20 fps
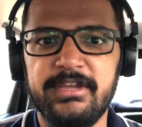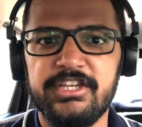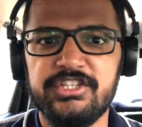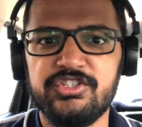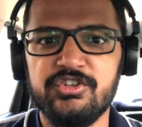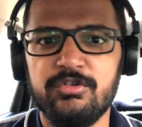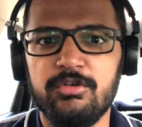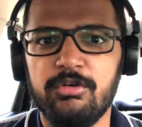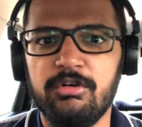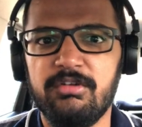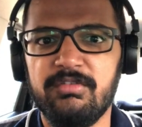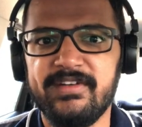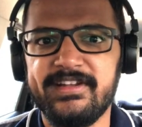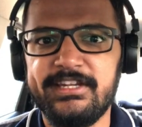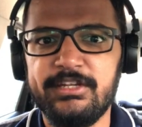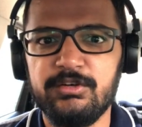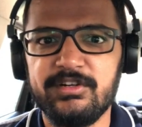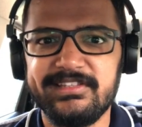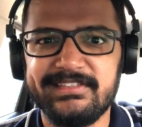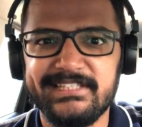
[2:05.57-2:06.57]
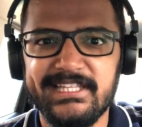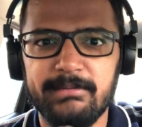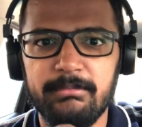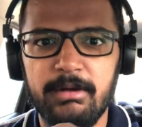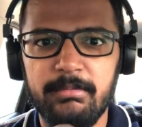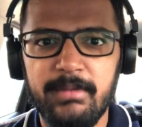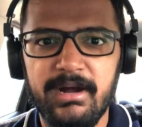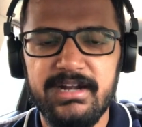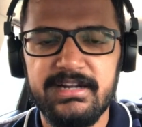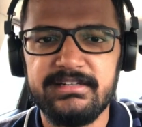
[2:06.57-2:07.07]
மேக் ஷோர் உங்கள் வண்டி ஒரு
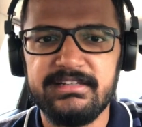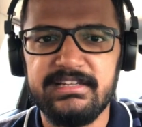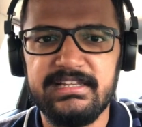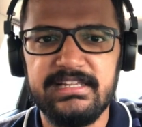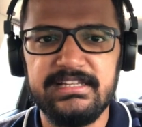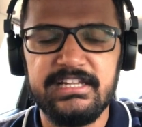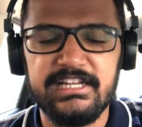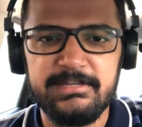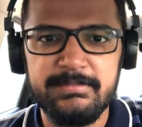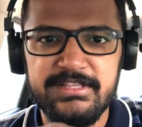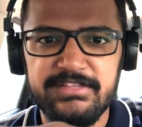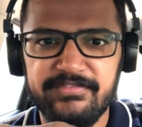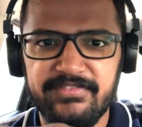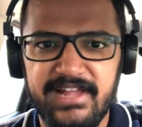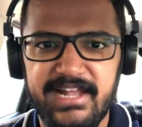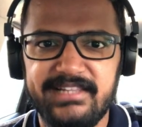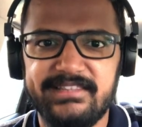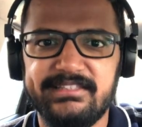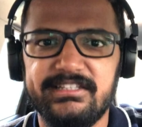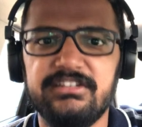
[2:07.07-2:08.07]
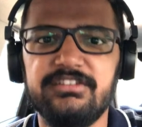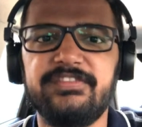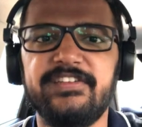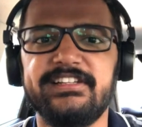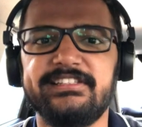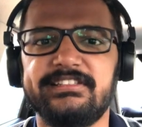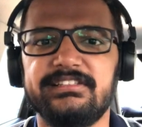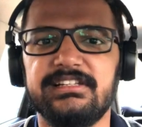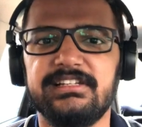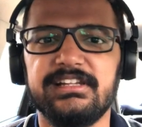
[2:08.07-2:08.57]
சமமான நிலை தட் மீன்ஸ் ஃப்ளாட்
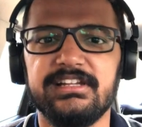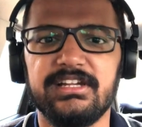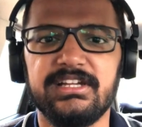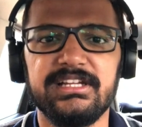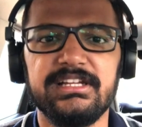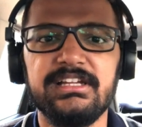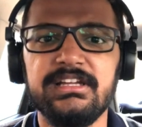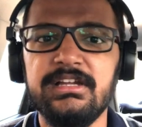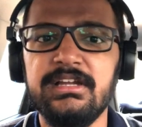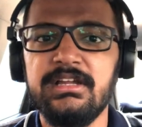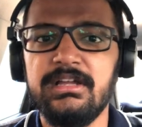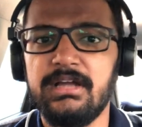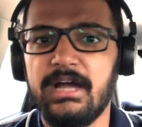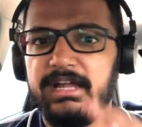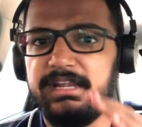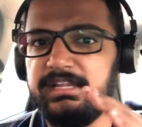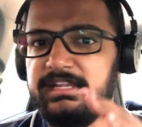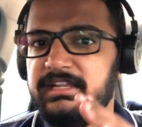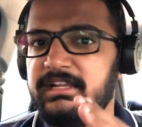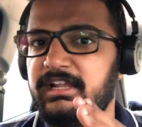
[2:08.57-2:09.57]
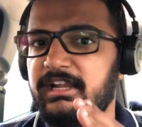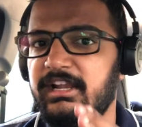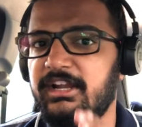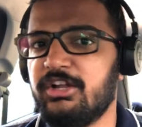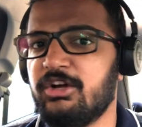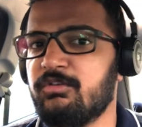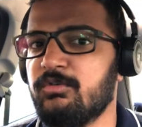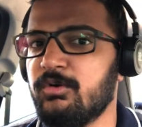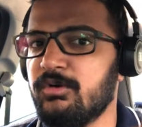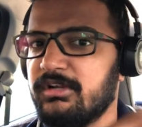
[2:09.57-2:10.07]
சர்ஃபேஸில் இருக்குது அது
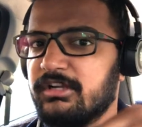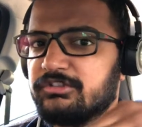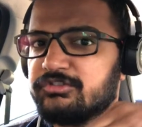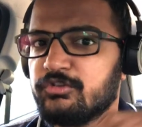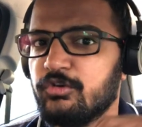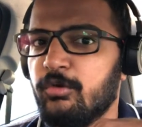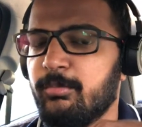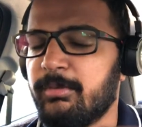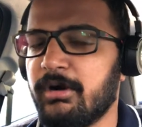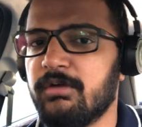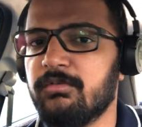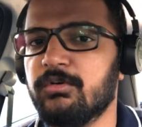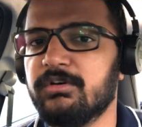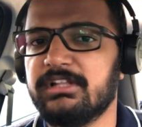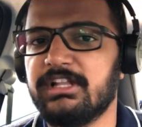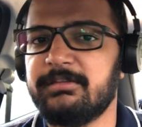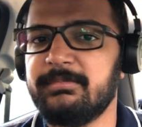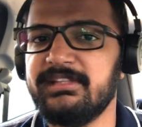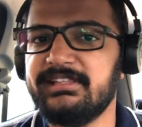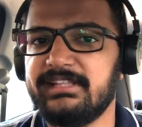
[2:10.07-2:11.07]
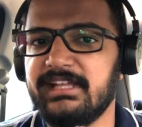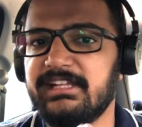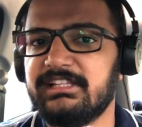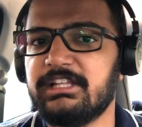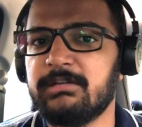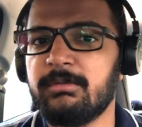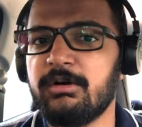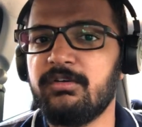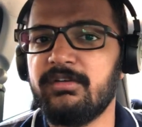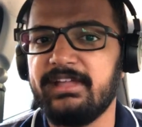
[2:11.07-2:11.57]
இன்க்ளைனாவோ இல்லை ஸ்லோப்பாவோ தட் மீன்ஸ்
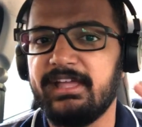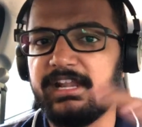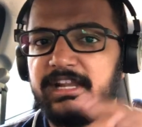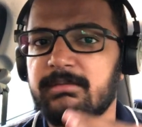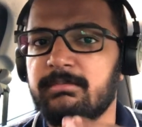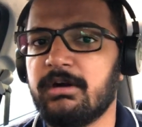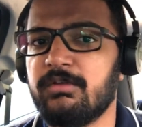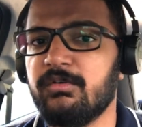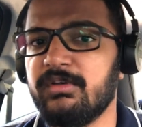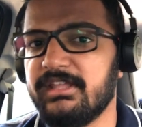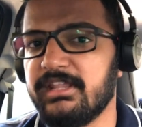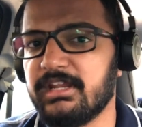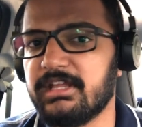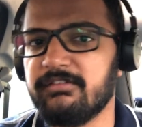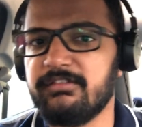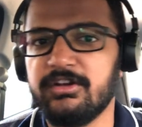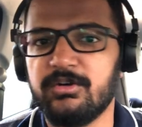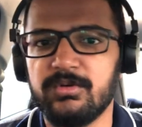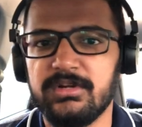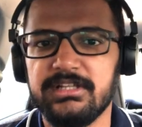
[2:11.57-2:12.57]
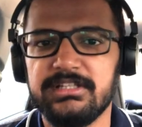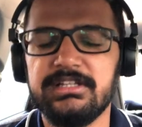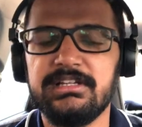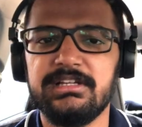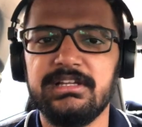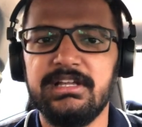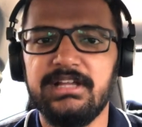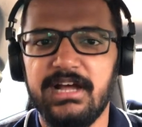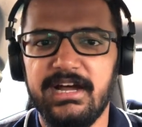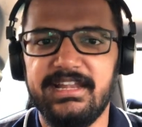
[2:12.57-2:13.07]
ஏற்றமாவோ இறக்கமாவோ இருக்கவே கூடாது
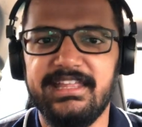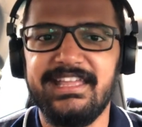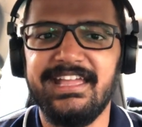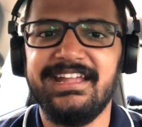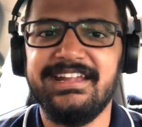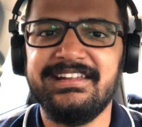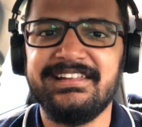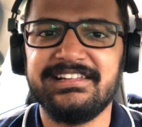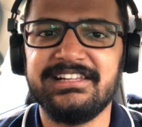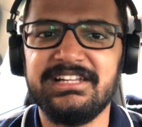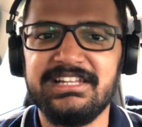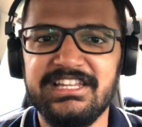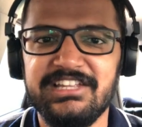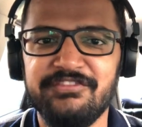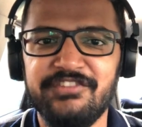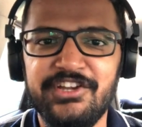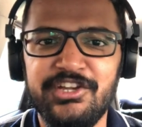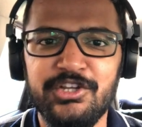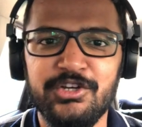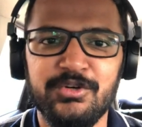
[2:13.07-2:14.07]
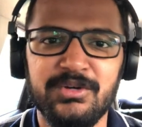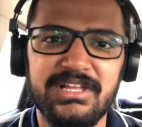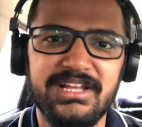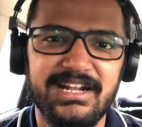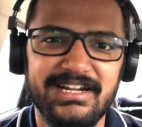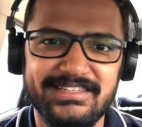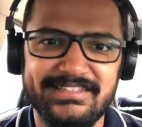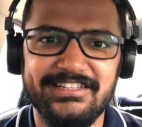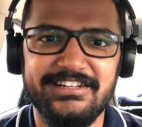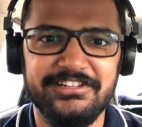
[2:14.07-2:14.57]
அது ஏன்றத இந்த வீடியோட
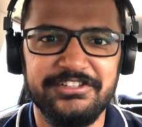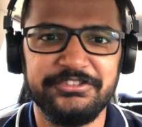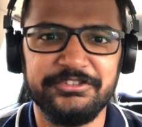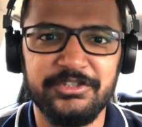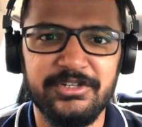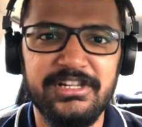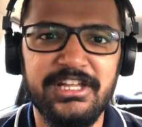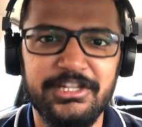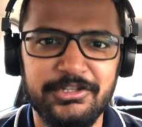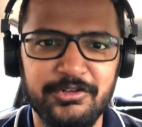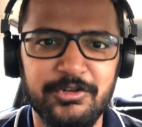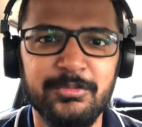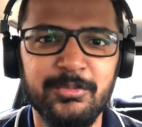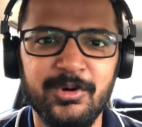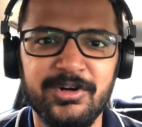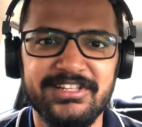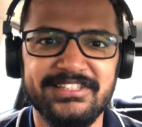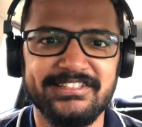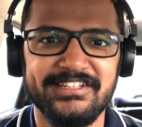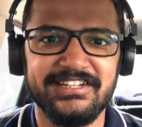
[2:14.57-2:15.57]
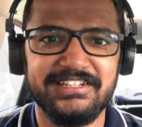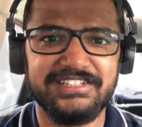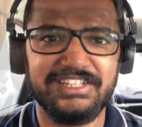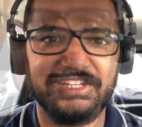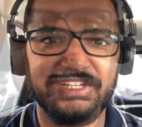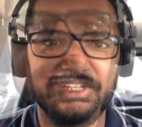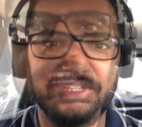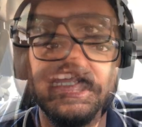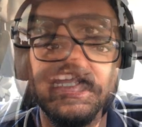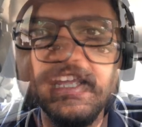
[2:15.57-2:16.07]
கடைசியில் நான் சொல்கிறேன் அது ஒரு போனஸ் கண்ட்
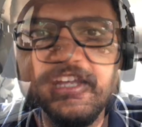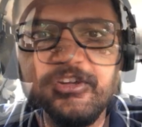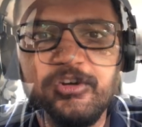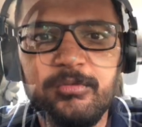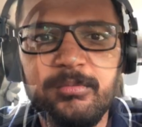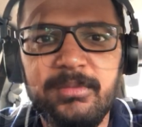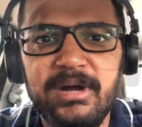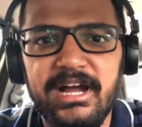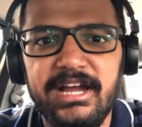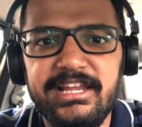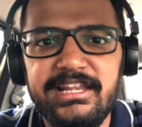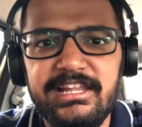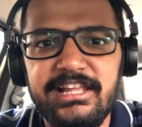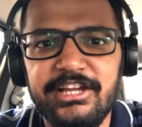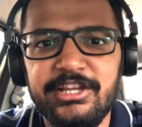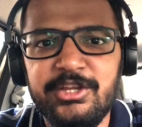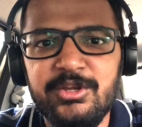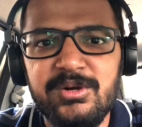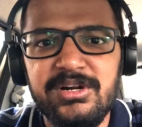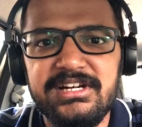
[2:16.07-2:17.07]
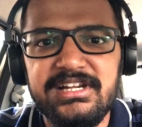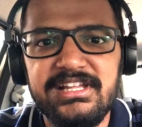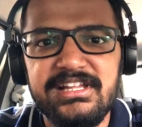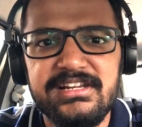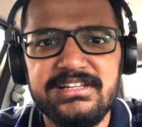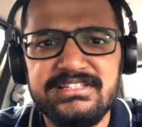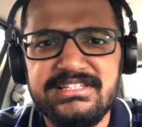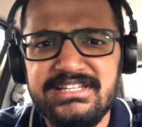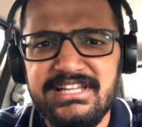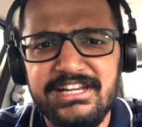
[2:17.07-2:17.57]
டெக்னிக் எனக்கு ரொம்ப ஹைலி அக்யூரேட்டாக
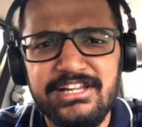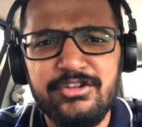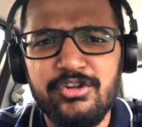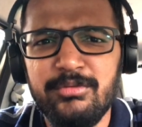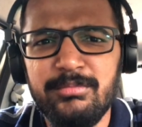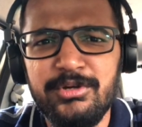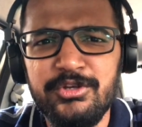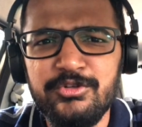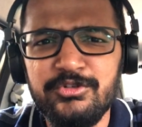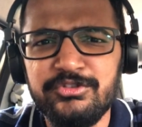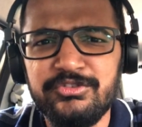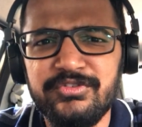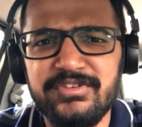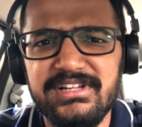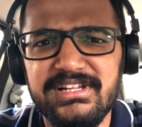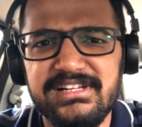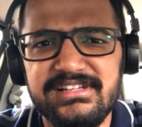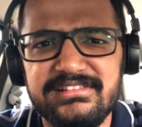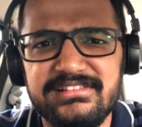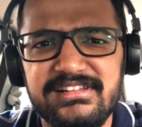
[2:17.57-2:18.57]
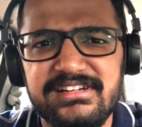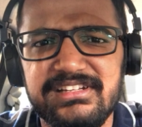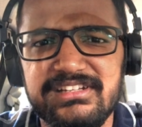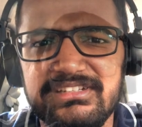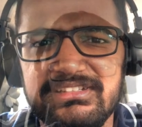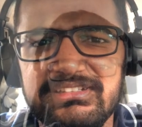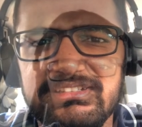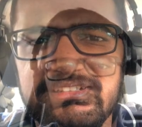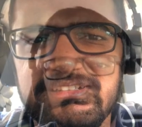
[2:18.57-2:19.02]
இருந்துச்சு எனக்கு ரொம்ப யூஸ்ஃபுல்லாக இருந்திருக்கு